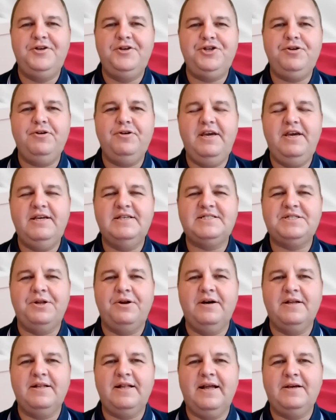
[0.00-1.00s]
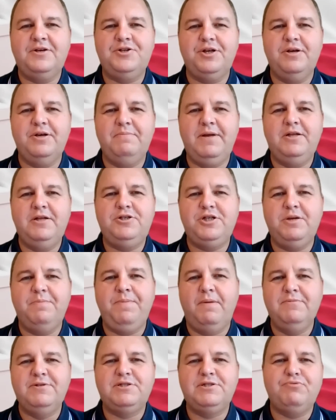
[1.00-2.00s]
Czy to to nie jest trochę tak, że mieliście
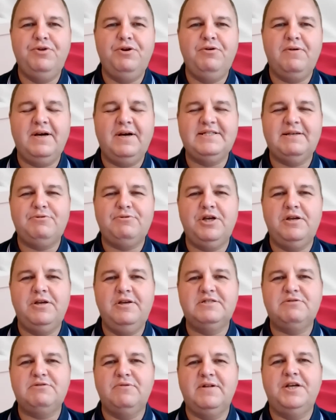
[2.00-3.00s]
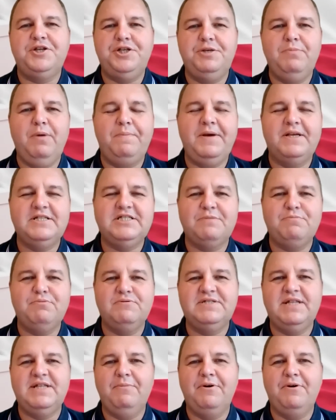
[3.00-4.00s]
pomysł, który okazał się nieskuteczny, bo 500
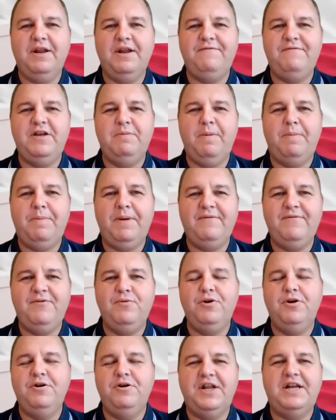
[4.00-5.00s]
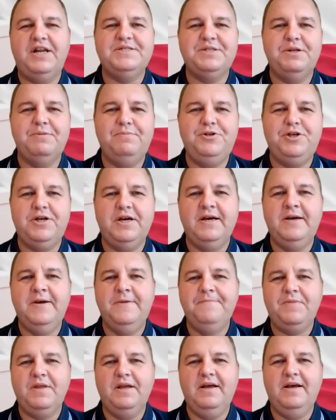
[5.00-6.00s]
plus demografii nie poprawiło, no i teraz robicie
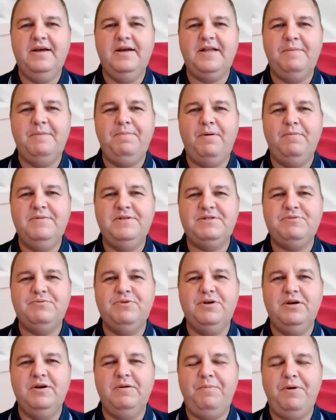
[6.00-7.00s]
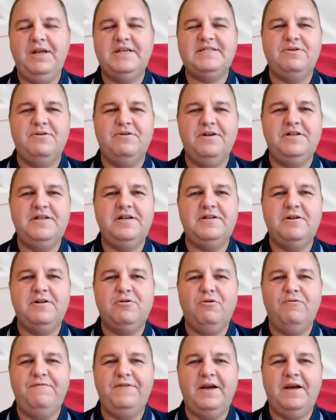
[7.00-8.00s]
e, ten pomysł e, po raz kolejny
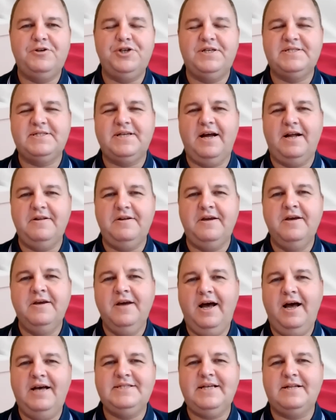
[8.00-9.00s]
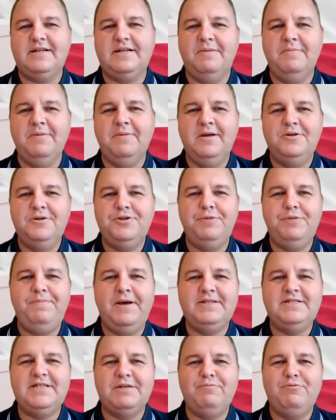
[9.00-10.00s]
tylko w większej skali. A zatem, czy
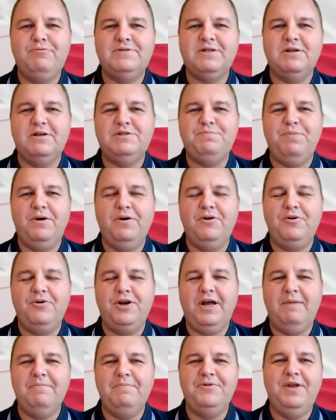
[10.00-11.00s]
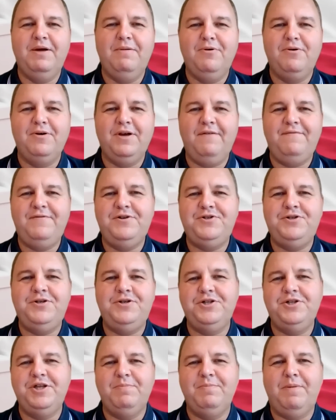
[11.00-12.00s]
500 plus to jest program
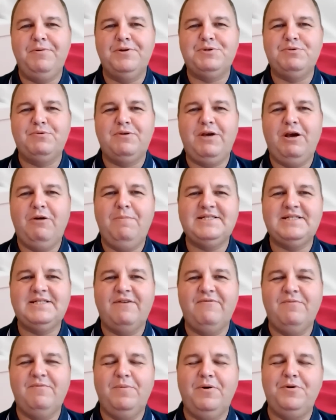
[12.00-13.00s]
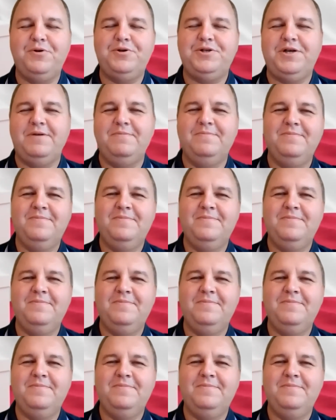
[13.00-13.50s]
demograficzny, czy to po prostu kiełbasa wyboru?